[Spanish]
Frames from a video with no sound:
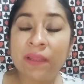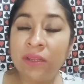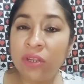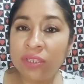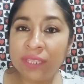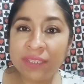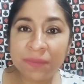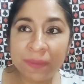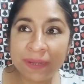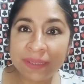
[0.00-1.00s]

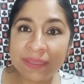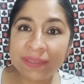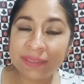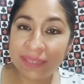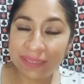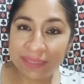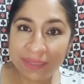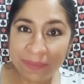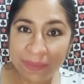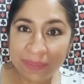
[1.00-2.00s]
notas verdes
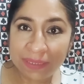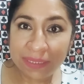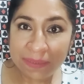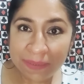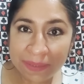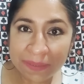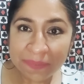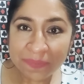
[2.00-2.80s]
de vetiver.